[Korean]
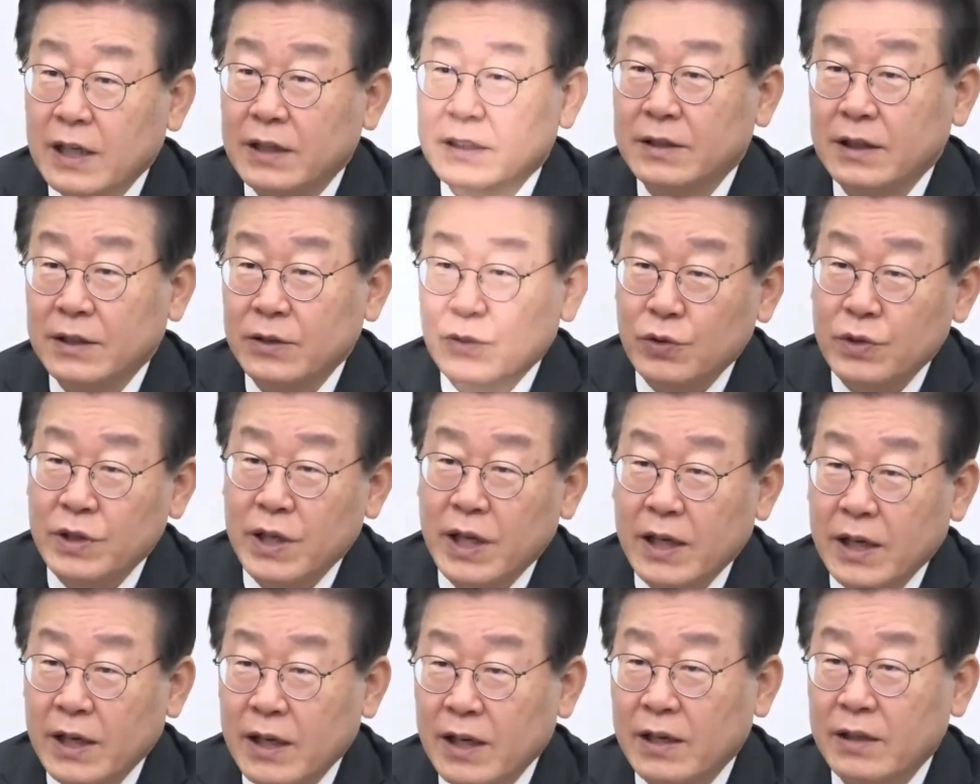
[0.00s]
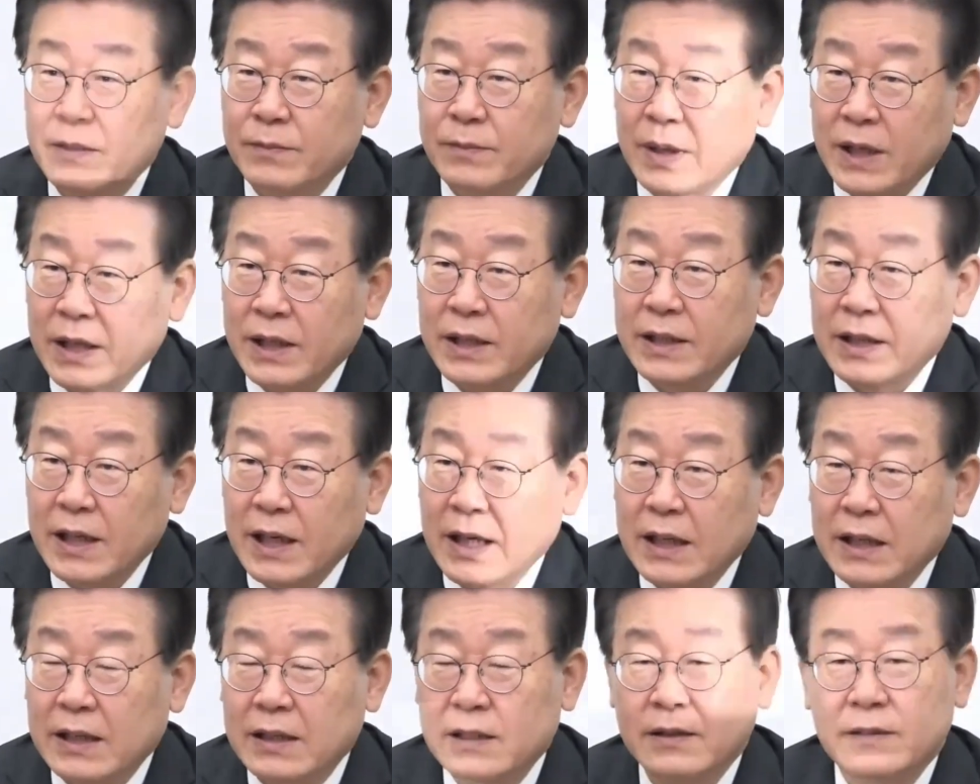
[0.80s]
각자 도생하라는
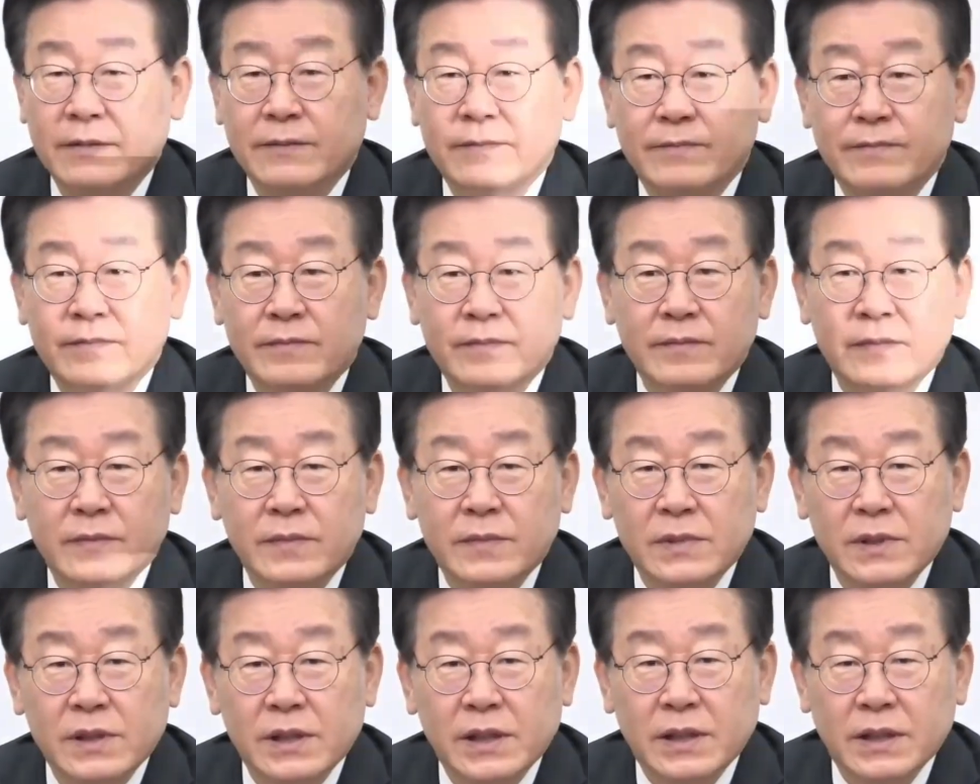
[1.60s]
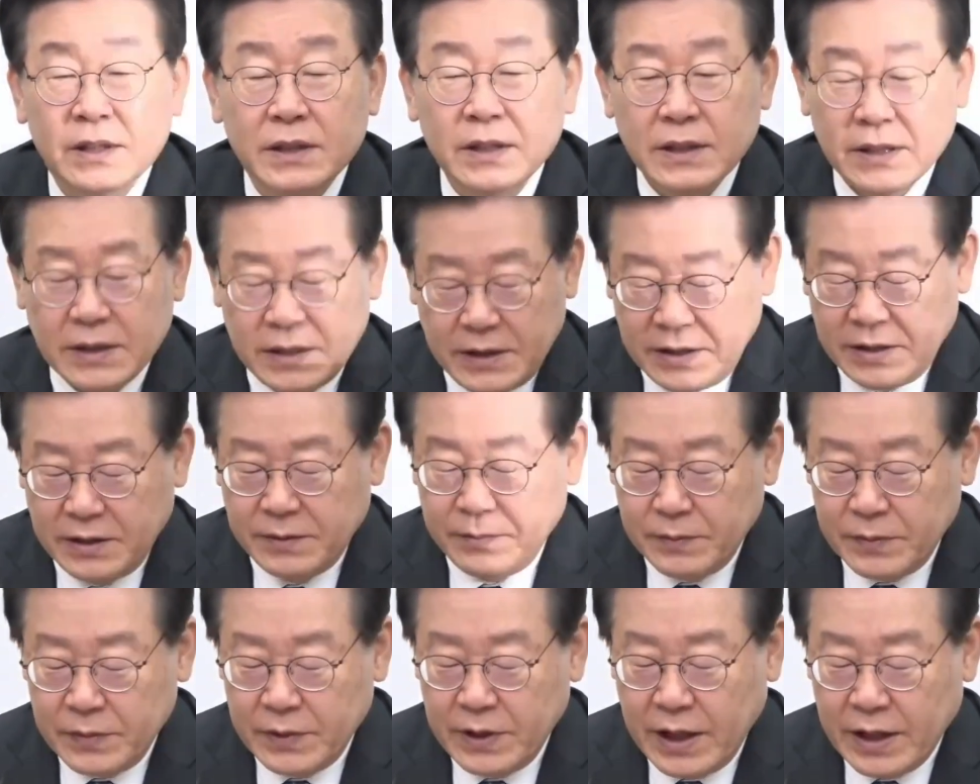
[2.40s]
말이냐?
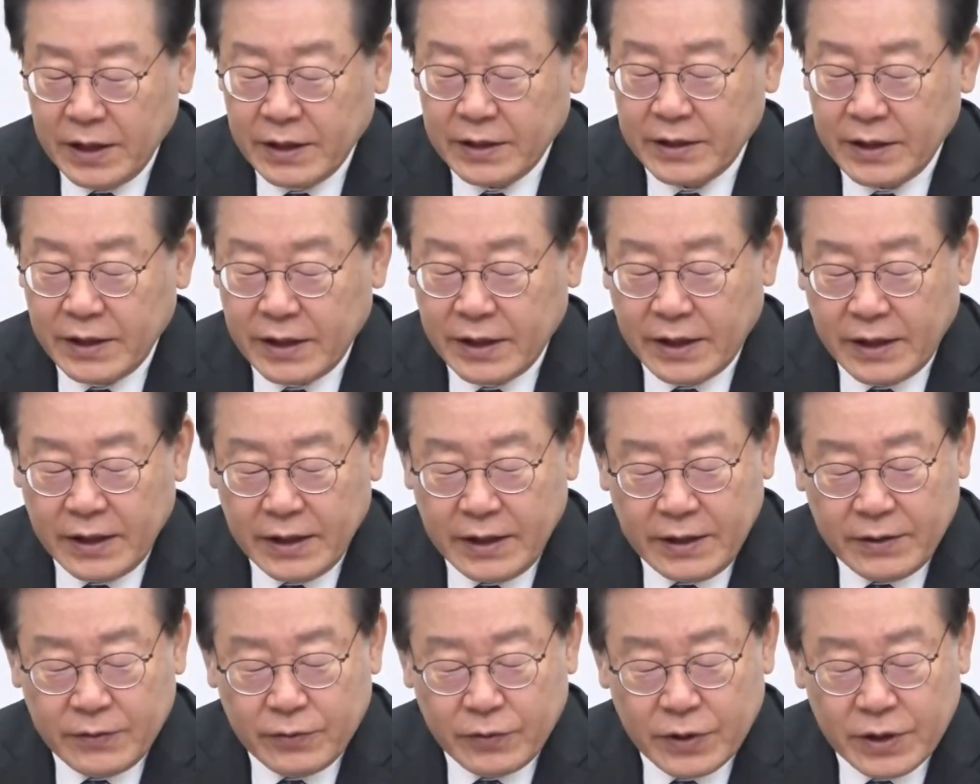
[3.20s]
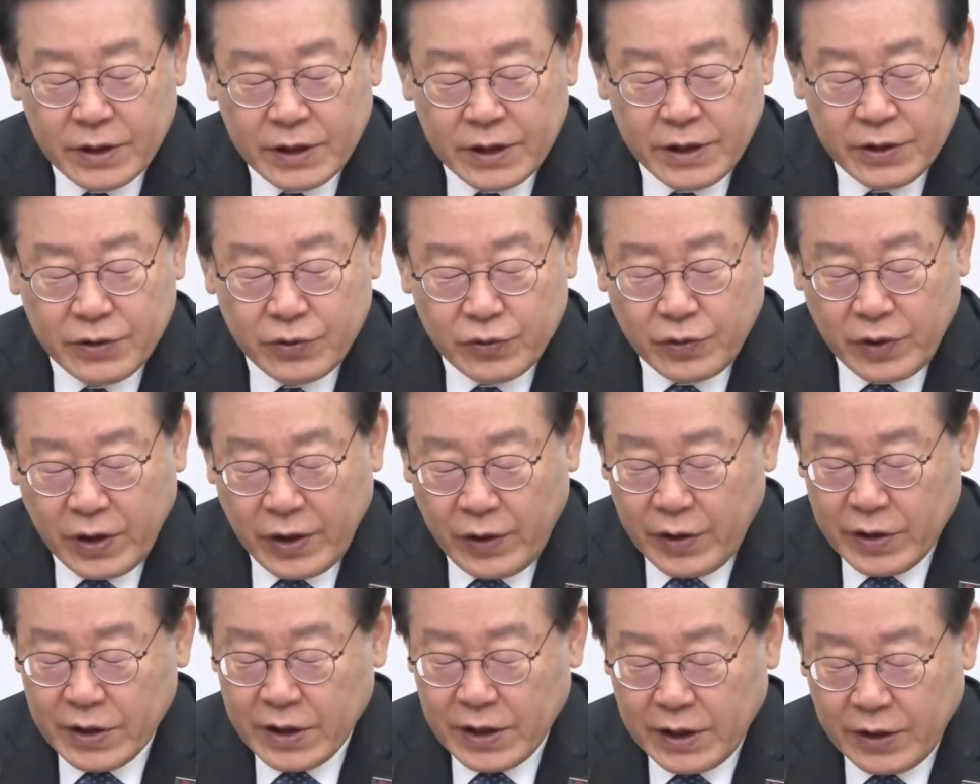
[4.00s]
이런 얘기들이 우리
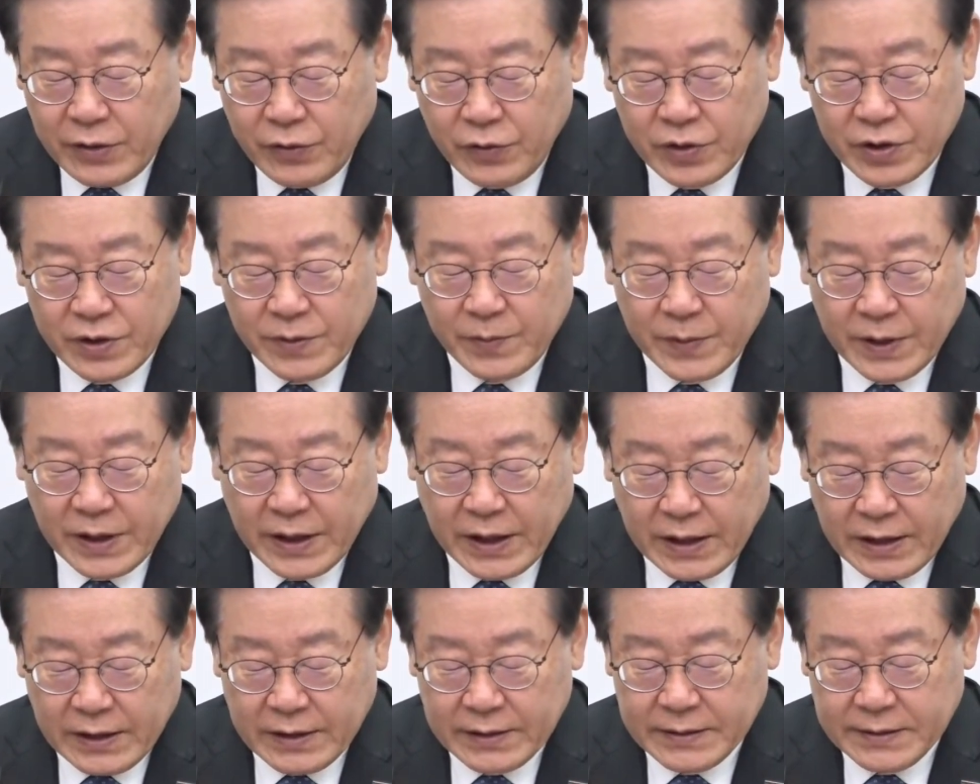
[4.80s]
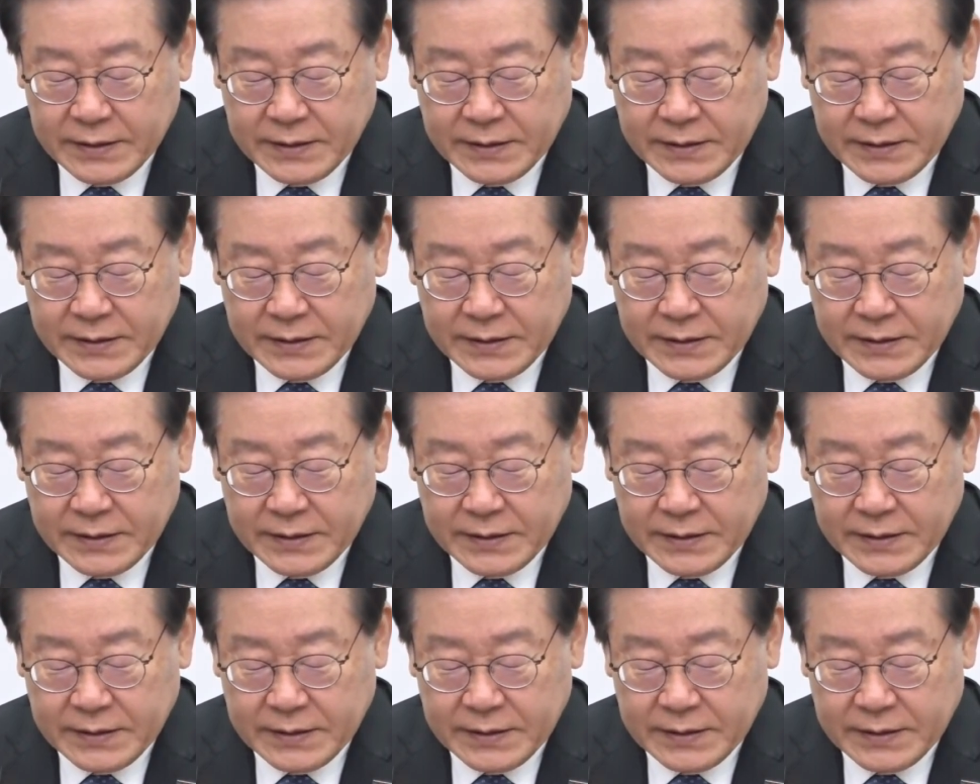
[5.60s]
시중에 회자되고 있습니다.